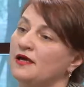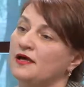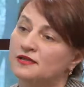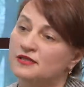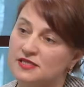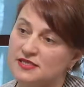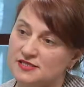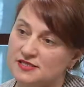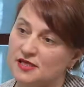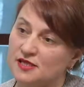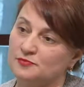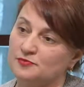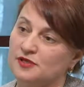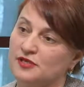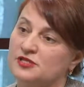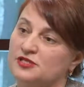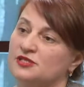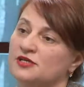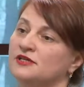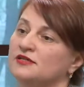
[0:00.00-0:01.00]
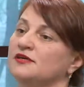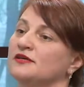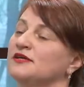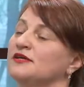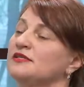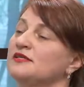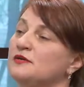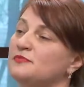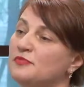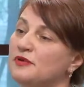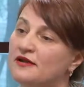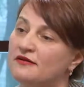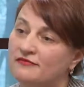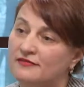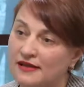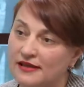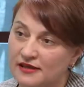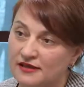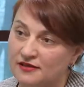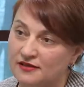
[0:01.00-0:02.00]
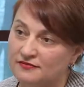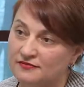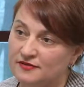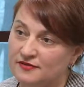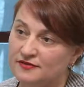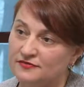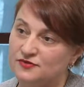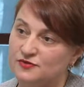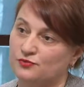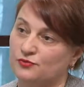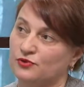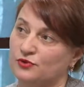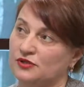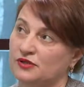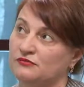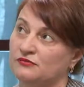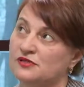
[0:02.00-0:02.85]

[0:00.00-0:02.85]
адреса площадок, и направления видов спорта.